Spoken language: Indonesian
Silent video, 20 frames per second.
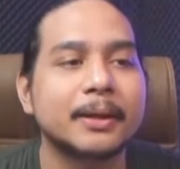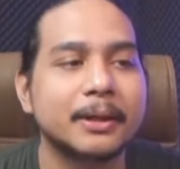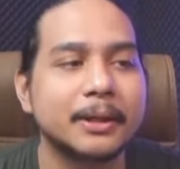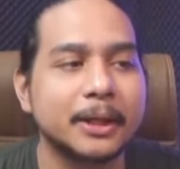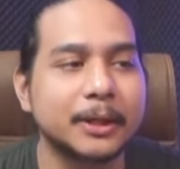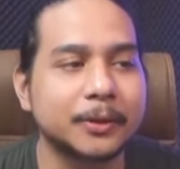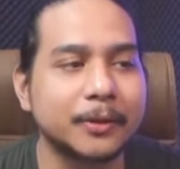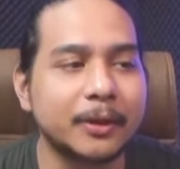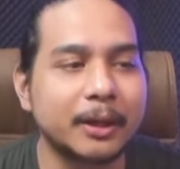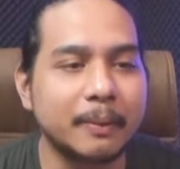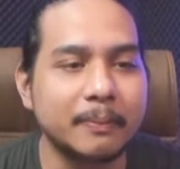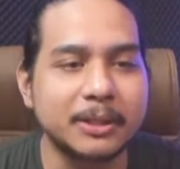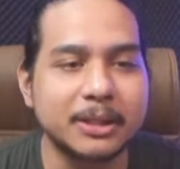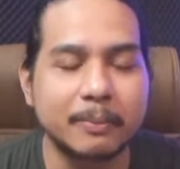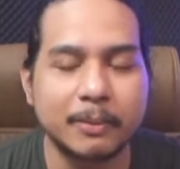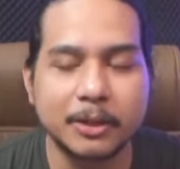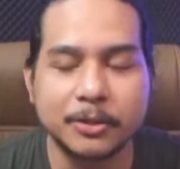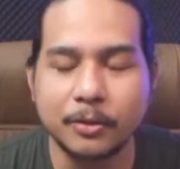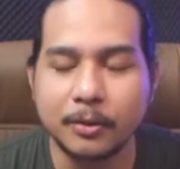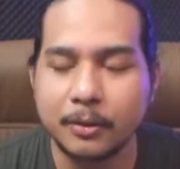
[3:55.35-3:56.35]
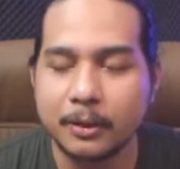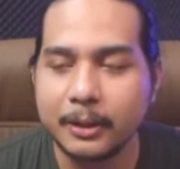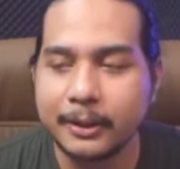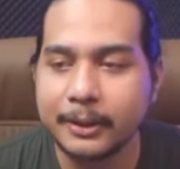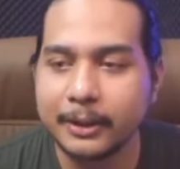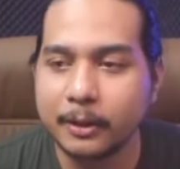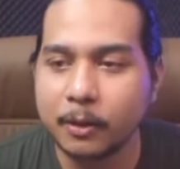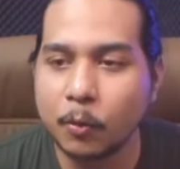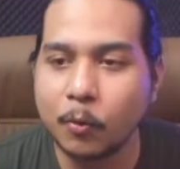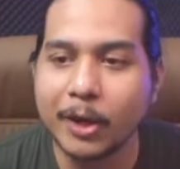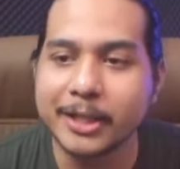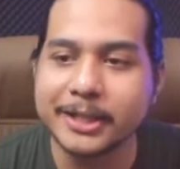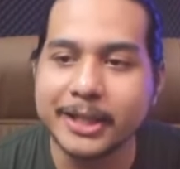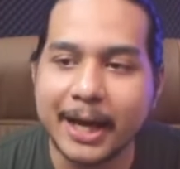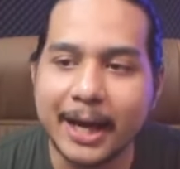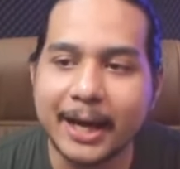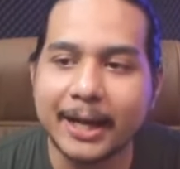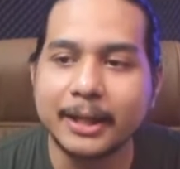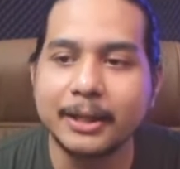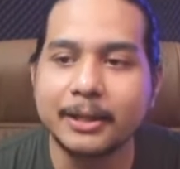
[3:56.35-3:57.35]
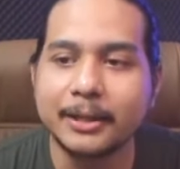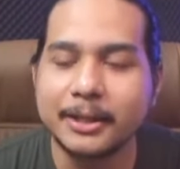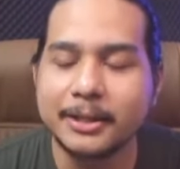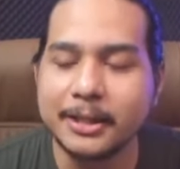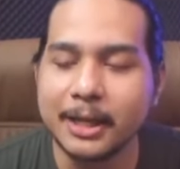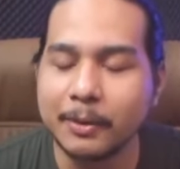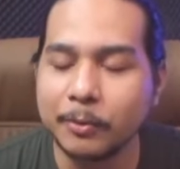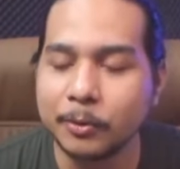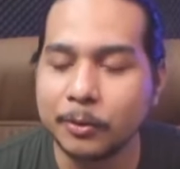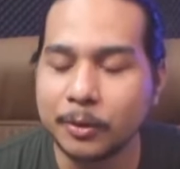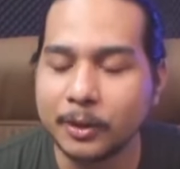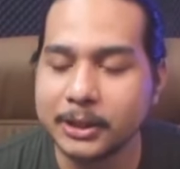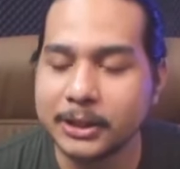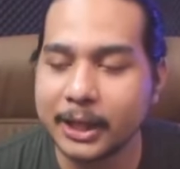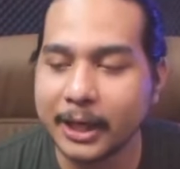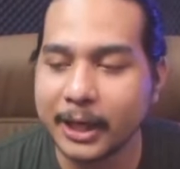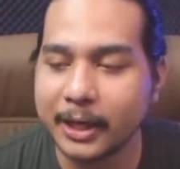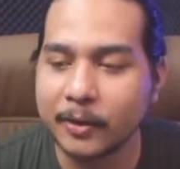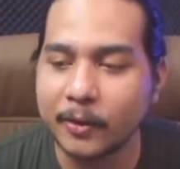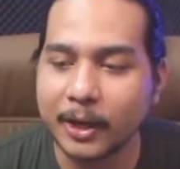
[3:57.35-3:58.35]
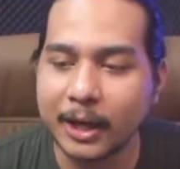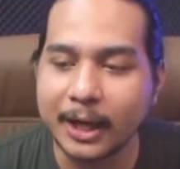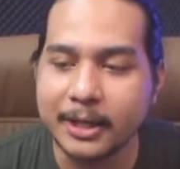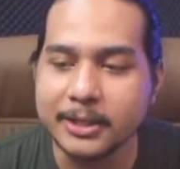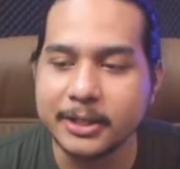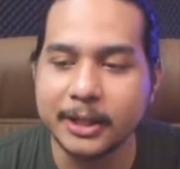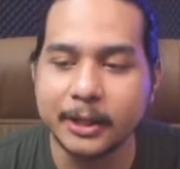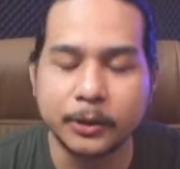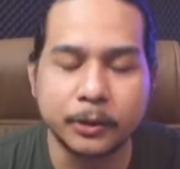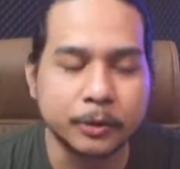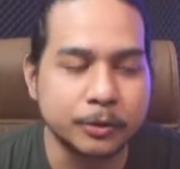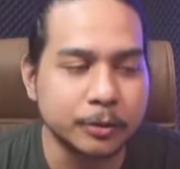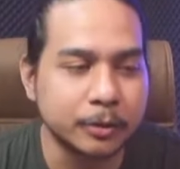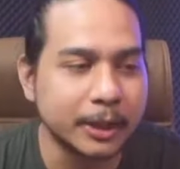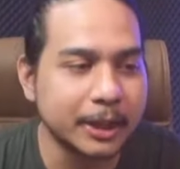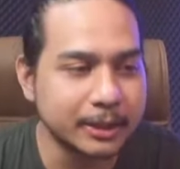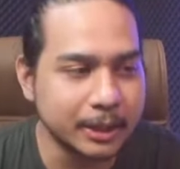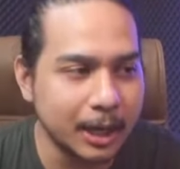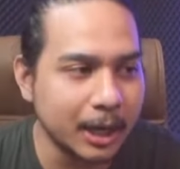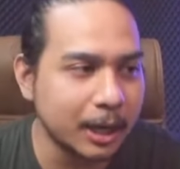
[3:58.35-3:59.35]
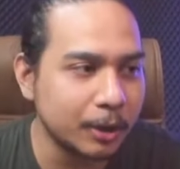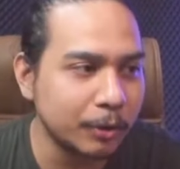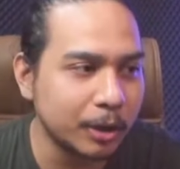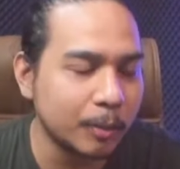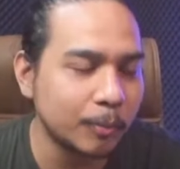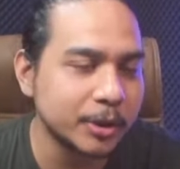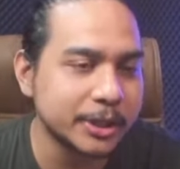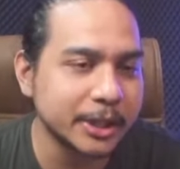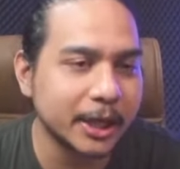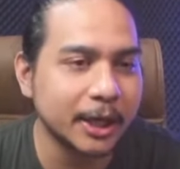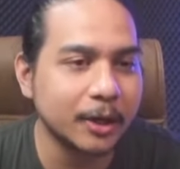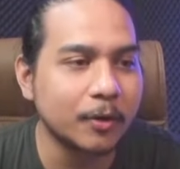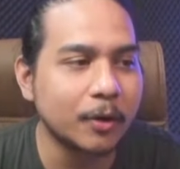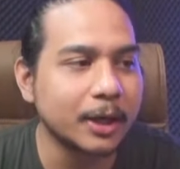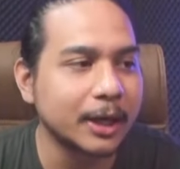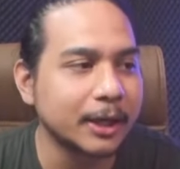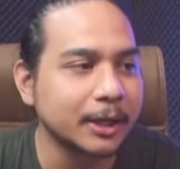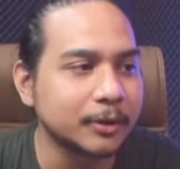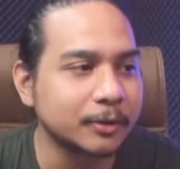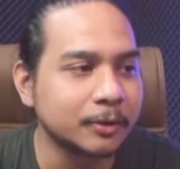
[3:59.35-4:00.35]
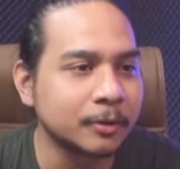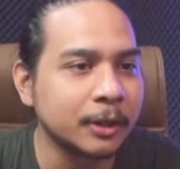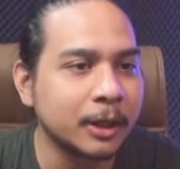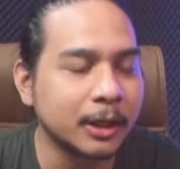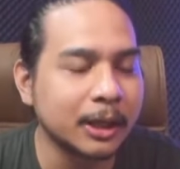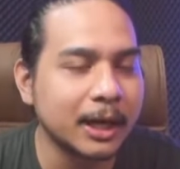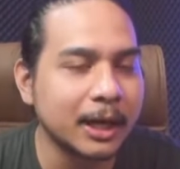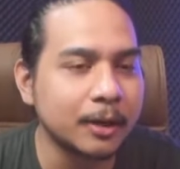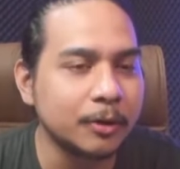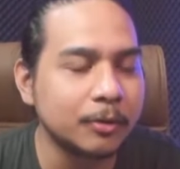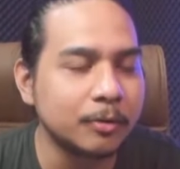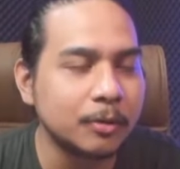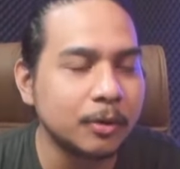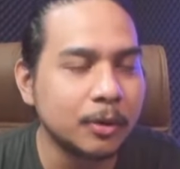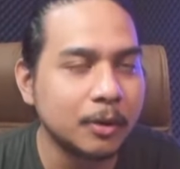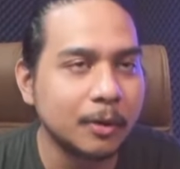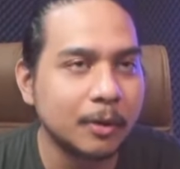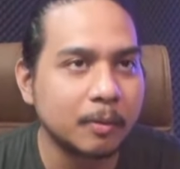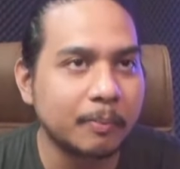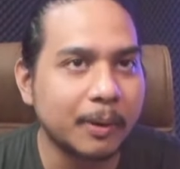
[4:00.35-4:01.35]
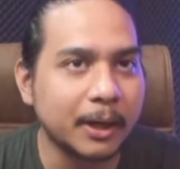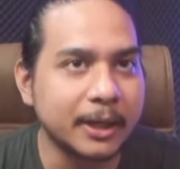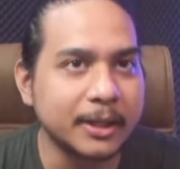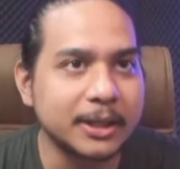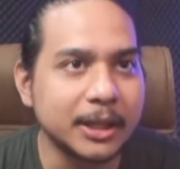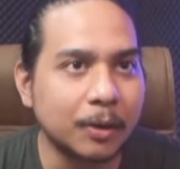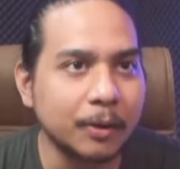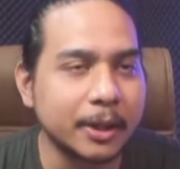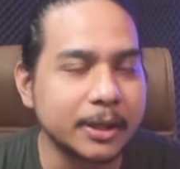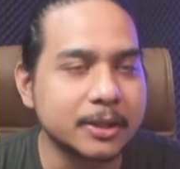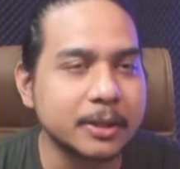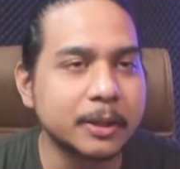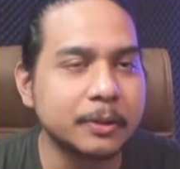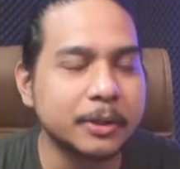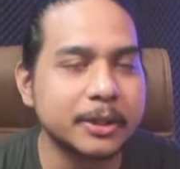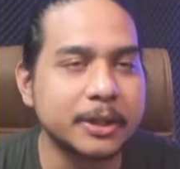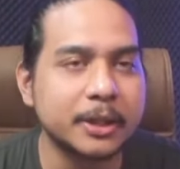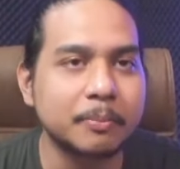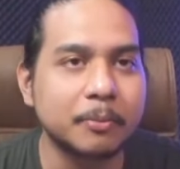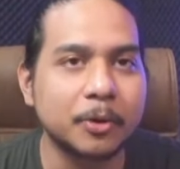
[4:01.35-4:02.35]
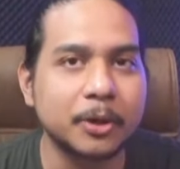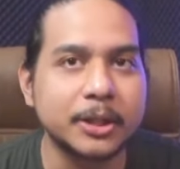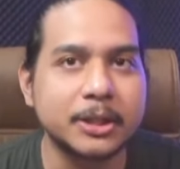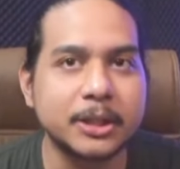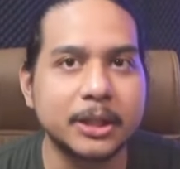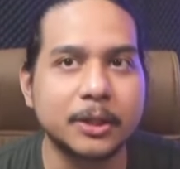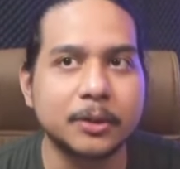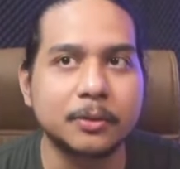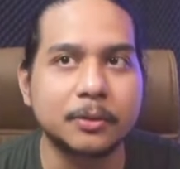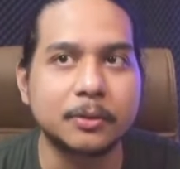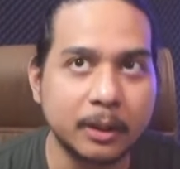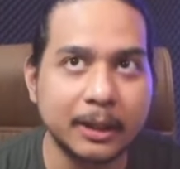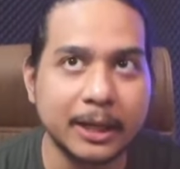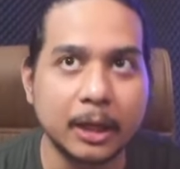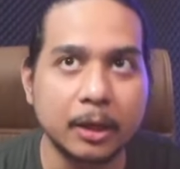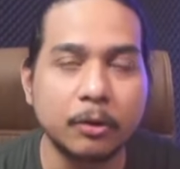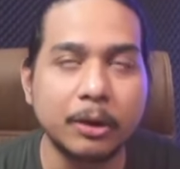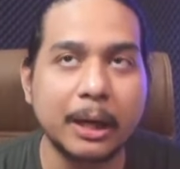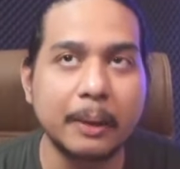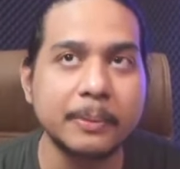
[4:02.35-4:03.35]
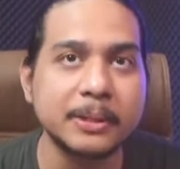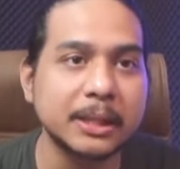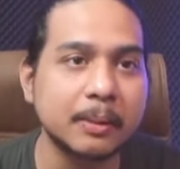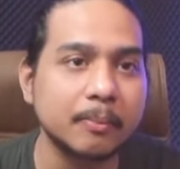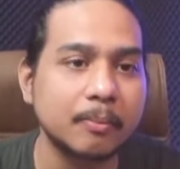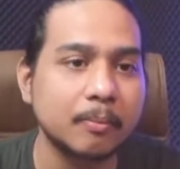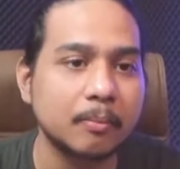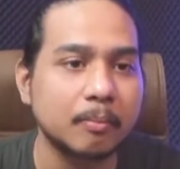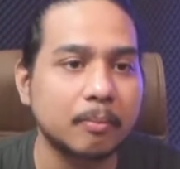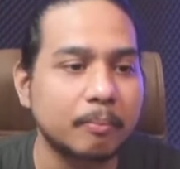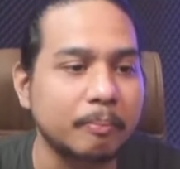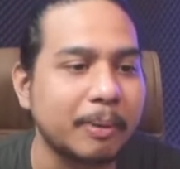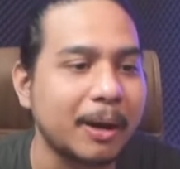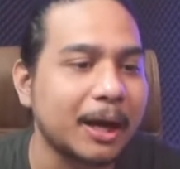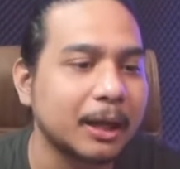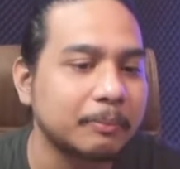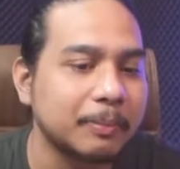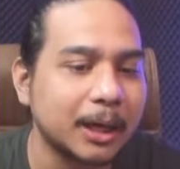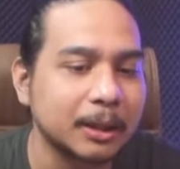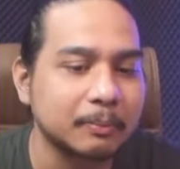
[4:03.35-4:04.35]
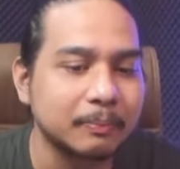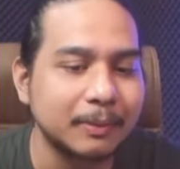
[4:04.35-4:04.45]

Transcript: gitu loh nggak bisa masuk kekuasaan dija untuk ngejagain orang aja gitu disuruh netral kan lo oh, nggak boleh jagain orang gitu udah klan lu paling jauh ya sini udah jadi polisi gitu dan lu nggak bisa pangkat-pangkat